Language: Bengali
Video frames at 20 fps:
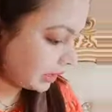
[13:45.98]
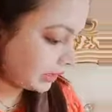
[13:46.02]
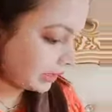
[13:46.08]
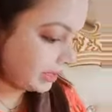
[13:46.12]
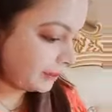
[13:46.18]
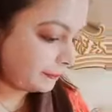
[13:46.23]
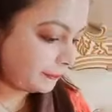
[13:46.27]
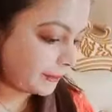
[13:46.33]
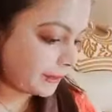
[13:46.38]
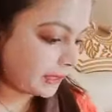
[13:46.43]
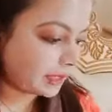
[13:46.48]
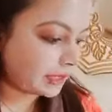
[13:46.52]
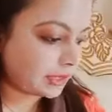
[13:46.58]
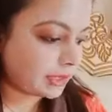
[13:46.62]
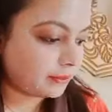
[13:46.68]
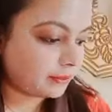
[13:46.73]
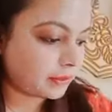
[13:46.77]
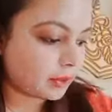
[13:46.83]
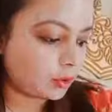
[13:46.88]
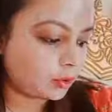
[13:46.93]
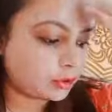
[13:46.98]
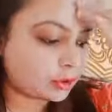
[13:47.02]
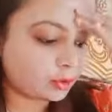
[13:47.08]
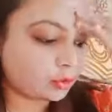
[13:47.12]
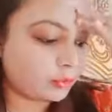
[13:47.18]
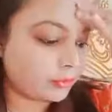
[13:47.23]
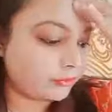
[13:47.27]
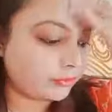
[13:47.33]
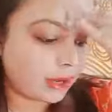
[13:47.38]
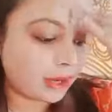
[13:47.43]
কিম্পাল ক্রিমটা হচ্ছে
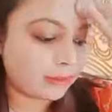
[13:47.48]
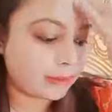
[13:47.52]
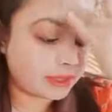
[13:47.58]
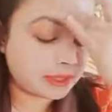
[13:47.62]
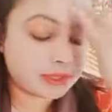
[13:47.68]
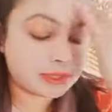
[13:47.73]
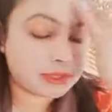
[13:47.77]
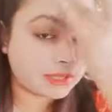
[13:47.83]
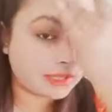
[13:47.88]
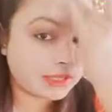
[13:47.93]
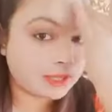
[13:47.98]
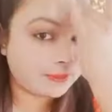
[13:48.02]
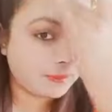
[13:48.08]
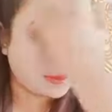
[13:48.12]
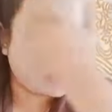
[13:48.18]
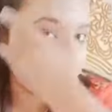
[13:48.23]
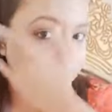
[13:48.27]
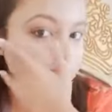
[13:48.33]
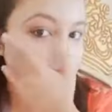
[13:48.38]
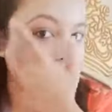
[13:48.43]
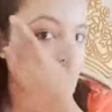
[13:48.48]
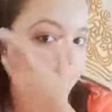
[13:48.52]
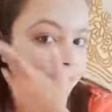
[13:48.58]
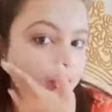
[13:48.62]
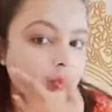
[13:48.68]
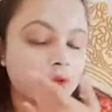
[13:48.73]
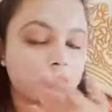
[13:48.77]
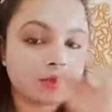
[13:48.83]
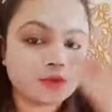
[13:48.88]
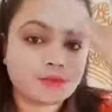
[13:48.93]
তুমি ফাইভ হান্ড্রেড টাকায় পাবা
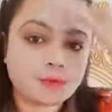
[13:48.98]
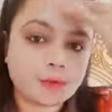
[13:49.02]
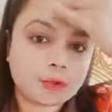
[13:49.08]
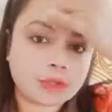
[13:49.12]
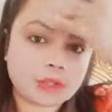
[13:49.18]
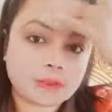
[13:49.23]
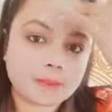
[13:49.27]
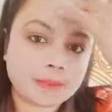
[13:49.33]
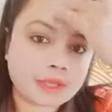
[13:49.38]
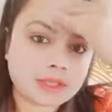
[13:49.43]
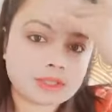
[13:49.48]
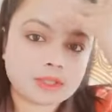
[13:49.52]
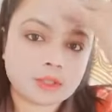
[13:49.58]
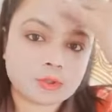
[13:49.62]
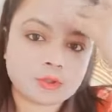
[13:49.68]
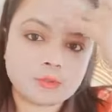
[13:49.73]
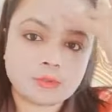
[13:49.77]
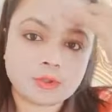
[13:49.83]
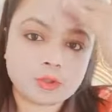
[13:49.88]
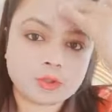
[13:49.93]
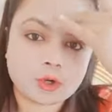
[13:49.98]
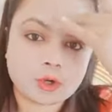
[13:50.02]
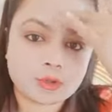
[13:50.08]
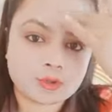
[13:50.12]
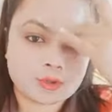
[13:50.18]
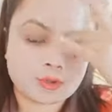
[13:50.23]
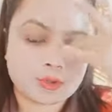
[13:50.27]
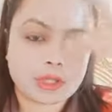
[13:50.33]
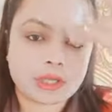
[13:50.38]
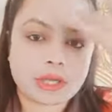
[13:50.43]
তারপর হচ্ছে ফোর কে প্লাসটা তুমি
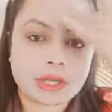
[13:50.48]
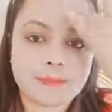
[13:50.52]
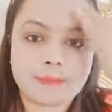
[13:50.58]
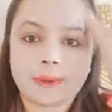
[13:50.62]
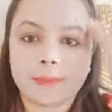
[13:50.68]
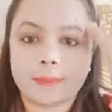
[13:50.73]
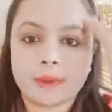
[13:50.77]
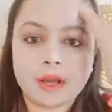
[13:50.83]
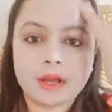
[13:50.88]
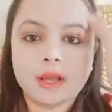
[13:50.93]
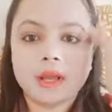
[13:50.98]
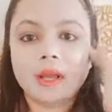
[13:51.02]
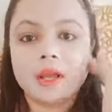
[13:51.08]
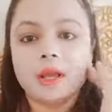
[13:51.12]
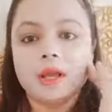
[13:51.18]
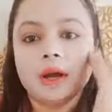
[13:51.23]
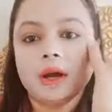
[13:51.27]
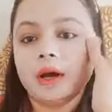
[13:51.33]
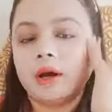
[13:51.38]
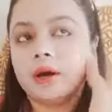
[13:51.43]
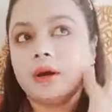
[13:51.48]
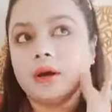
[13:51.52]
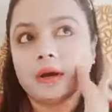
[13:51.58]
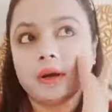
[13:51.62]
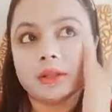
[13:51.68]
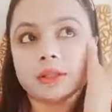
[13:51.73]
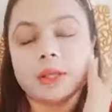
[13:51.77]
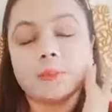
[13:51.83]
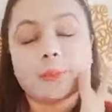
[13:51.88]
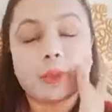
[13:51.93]
ছয়শো টাকায় পাবা
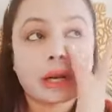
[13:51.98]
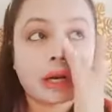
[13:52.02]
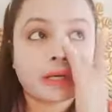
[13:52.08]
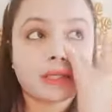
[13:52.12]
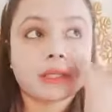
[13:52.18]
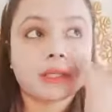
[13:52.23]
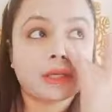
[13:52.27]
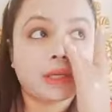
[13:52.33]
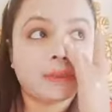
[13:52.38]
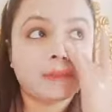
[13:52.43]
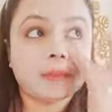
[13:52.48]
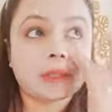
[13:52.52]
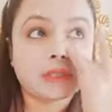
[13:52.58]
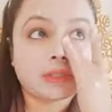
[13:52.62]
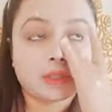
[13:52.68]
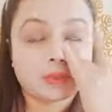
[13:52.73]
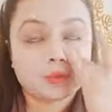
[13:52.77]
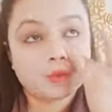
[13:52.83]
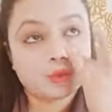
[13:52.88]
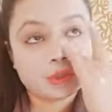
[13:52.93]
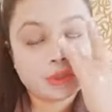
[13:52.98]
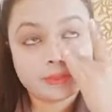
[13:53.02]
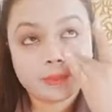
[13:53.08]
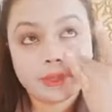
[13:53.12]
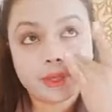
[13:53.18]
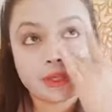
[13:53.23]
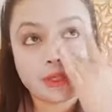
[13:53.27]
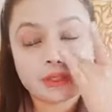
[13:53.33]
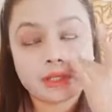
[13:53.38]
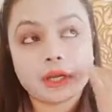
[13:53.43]
তারপর আর কি কি মাছ গুজি
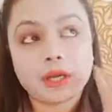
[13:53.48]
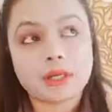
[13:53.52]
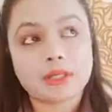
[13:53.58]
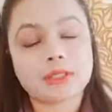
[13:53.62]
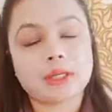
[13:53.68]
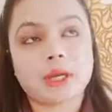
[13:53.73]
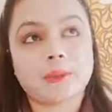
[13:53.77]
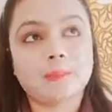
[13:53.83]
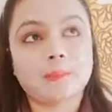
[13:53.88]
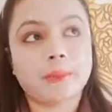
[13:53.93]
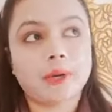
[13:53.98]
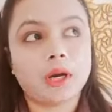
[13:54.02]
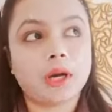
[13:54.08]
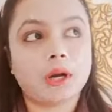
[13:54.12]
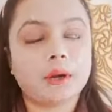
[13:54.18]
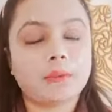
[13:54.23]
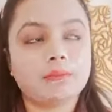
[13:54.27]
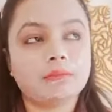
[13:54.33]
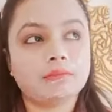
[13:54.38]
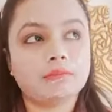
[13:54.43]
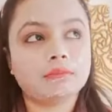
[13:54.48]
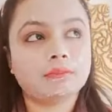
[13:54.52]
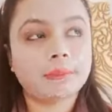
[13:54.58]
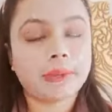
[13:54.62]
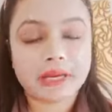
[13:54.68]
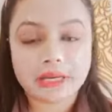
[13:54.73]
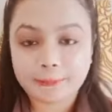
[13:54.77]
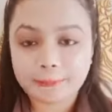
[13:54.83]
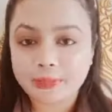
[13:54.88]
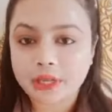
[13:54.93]
বেরিটা আচ্ছা
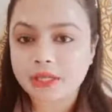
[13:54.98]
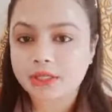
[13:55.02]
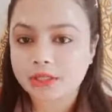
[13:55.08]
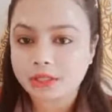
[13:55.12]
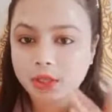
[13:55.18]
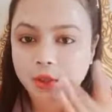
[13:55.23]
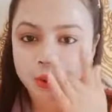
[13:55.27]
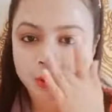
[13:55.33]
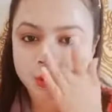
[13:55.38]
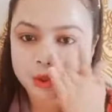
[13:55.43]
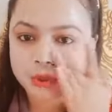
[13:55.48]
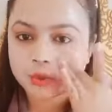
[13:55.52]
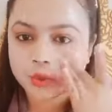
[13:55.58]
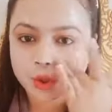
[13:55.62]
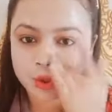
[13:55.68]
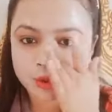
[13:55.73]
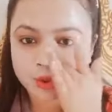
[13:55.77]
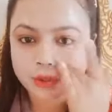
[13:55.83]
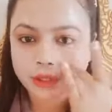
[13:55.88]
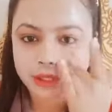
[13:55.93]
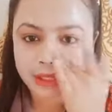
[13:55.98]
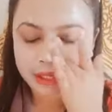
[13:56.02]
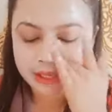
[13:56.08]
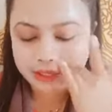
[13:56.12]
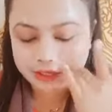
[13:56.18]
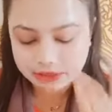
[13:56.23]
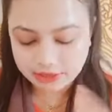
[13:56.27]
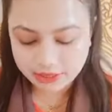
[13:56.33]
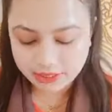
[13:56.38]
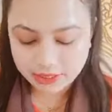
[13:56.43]
বেরি প্লাসটা হচ্ছে ছয়শো টাকায়
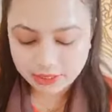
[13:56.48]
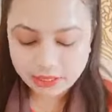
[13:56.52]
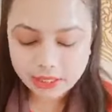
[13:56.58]
আছে